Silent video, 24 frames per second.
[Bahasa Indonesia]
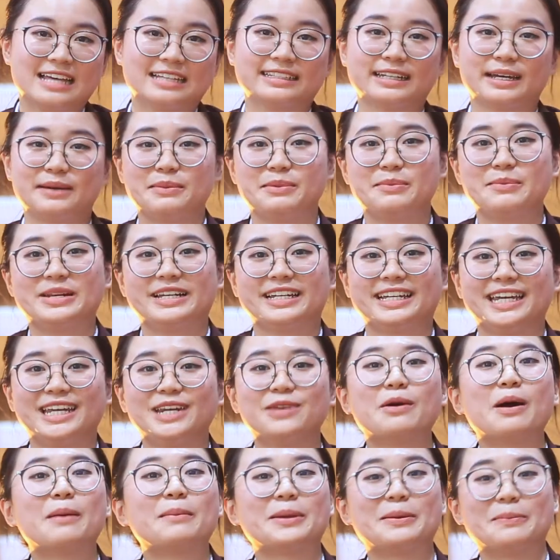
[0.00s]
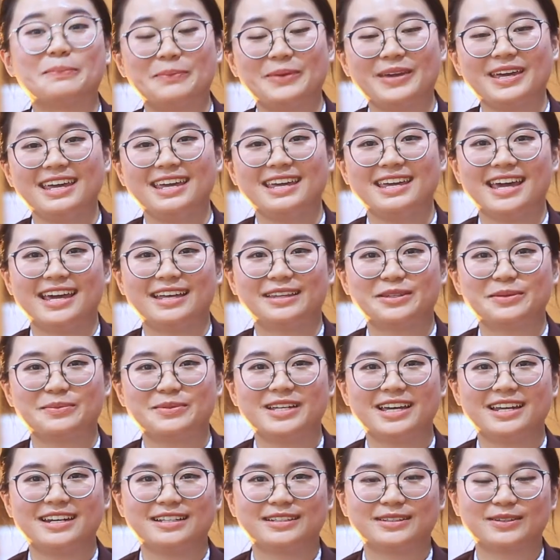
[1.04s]
Saya memiliki dua mimpi, yaitu
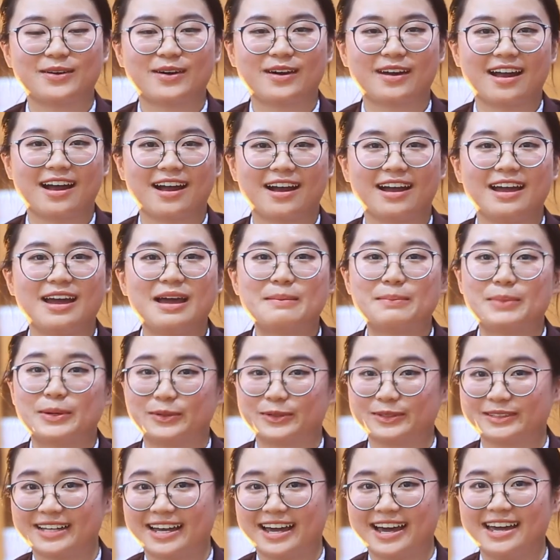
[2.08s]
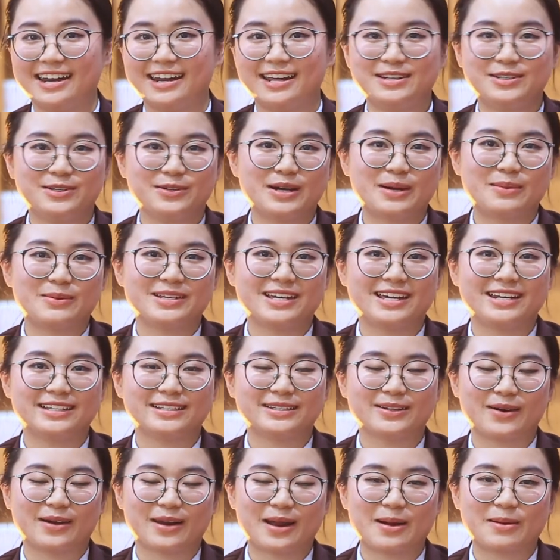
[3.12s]
menjadi seorang pengusaha dan juga menjadi
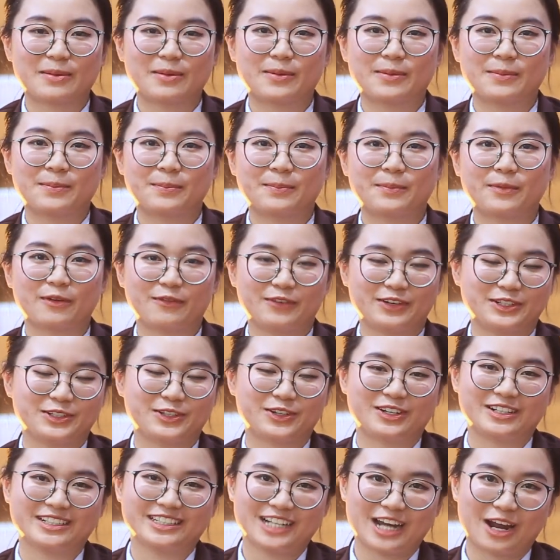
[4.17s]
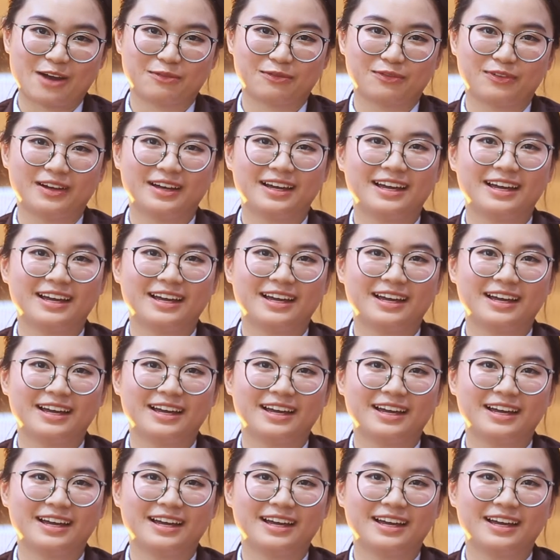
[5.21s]
seorang professional chef.